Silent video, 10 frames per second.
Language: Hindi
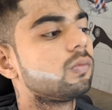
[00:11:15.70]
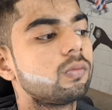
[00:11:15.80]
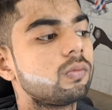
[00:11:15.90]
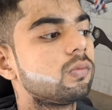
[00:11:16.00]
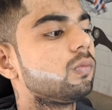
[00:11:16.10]

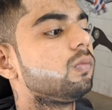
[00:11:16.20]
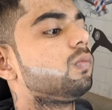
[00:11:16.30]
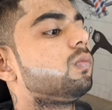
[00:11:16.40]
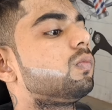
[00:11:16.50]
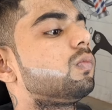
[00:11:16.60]
ठीक है
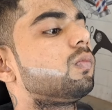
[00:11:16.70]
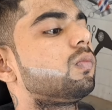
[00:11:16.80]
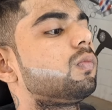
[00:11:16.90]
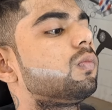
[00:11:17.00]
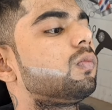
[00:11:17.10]
ऐसे हम लोगों ने
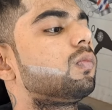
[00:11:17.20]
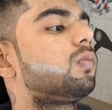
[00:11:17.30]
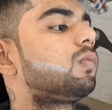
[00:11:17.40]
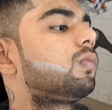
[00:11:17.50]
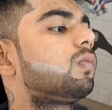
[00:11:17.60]
करना है ठीक
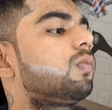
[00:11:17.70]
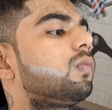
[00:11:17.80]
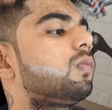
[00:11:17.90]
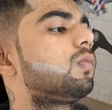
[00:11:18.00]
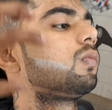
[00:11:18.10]
है
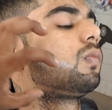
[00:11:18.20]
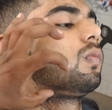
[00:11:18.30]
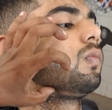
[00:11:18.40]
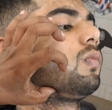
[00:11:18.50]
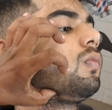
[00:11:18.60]
अब
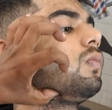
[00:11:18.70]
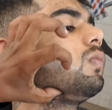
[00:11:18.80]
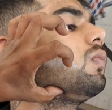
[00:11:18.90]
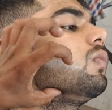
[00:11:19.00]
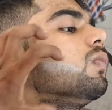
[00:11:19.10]
आगे हम लोग
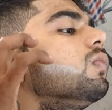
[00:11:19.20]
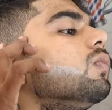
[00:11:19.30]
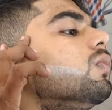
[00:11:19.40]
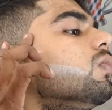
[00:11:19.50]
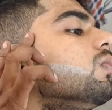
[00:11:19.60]
नीचे नीचे
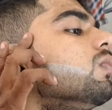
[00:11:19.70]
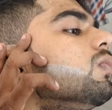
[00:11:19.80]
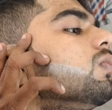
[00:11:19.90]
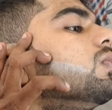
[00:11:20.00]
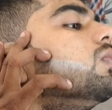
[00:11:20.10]
वाले पे
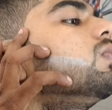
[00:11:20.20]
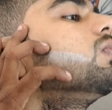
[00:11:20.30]
क्या करना है